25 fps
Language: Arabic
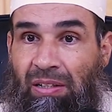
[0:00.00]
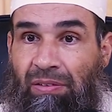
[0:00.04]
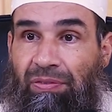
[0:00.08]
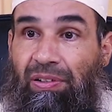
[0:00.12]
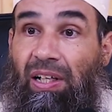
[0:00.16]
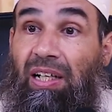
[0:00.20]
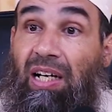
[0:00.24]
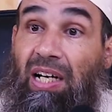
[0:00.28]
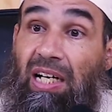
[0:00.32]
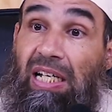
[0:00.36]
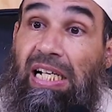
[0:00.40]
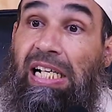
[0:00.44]

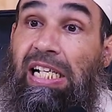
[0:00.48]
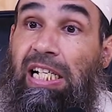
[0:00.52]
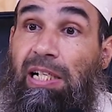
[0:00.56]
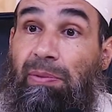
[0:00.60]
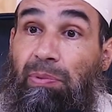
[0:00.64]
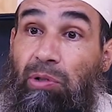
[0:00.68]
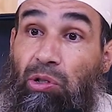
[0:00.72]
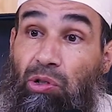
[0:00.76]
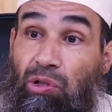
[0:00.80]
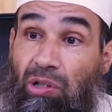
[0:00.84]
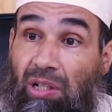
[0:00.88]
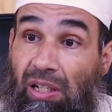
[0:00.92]
فقال
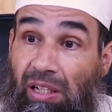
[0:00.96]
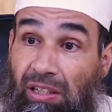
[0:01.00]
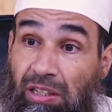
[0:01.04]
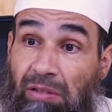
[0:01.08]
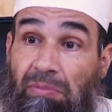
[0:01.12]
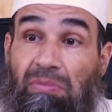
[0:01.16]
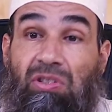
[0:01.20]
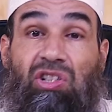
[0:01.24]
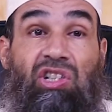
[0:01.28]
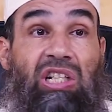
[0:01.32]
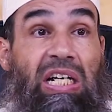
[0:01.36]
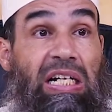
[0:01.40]
النبي صلى الله عليه
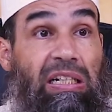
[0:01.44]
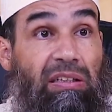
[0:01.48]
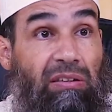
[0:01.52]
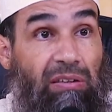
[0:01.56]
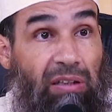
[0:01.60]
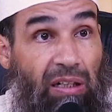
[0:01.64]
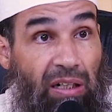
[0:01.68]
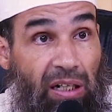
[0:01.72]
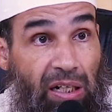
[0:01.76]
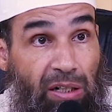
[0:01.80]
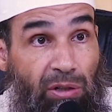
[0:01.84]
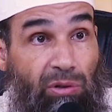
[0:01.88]
وسلم
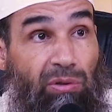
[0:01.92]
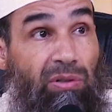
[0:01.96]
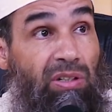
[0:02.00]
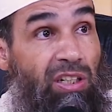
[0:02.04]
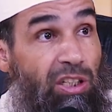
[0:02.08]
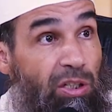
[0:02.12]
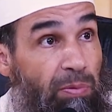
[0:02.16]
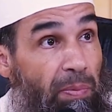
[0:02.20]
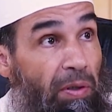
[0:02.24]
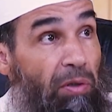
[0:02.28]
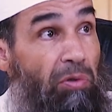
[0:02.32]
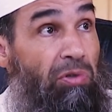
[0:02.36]
شيطان
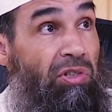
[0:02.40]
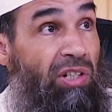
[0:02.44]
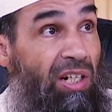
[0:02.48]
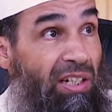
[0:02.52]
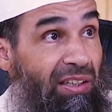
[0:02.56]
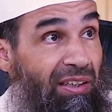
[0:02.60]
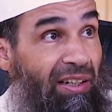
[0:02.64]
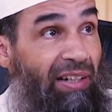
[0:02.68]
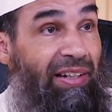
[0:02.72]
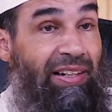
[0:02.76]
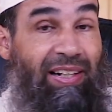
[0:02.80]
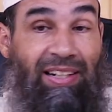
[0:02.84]
يتبع
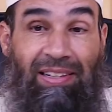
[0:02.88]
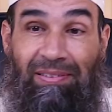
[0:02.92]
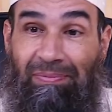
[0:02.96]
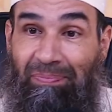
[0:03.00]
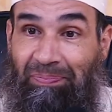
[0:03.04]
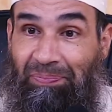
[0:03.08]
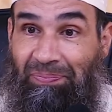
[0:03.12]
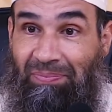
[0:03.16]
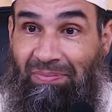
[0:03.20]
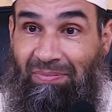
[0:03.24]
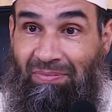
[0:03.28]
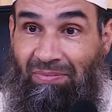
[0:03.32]
شيطانه
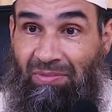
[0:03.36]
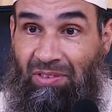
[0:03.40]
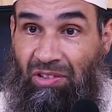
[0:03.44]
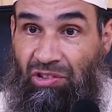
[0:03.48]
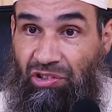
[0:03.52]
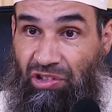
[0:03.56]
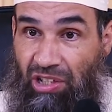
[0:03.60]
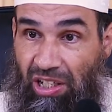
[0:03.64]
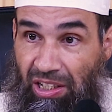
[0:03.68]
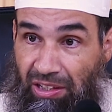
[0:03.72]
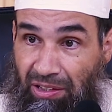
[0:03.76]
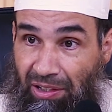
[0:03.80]

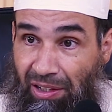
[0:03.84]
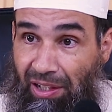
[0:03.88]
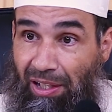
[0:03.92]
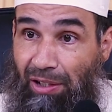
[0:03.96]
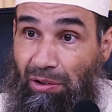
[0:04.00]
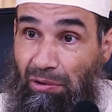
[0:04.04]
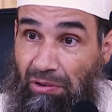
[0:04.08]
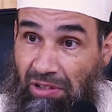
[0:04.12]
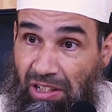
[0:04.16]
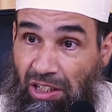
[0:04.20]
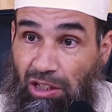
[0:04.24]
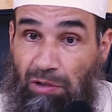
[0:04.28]

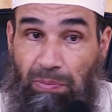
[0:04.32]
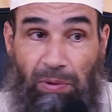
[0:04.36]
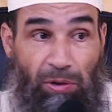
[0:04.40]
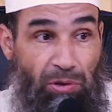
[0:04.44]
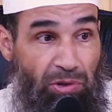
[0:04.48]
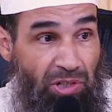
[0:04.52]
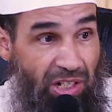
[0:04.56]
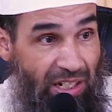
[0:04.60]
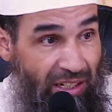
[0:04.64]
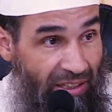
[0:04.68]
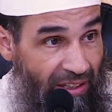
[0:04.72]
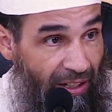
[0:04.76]
شيطان
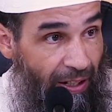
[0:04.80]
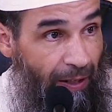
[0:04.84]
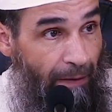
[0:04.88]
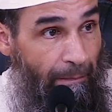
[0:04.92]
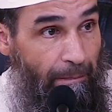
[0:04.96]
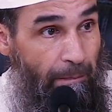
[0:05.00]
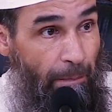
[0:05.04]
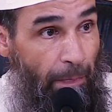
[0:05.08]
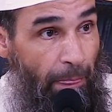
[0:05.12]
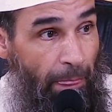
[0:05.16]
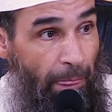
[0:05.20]
يتبع شيطان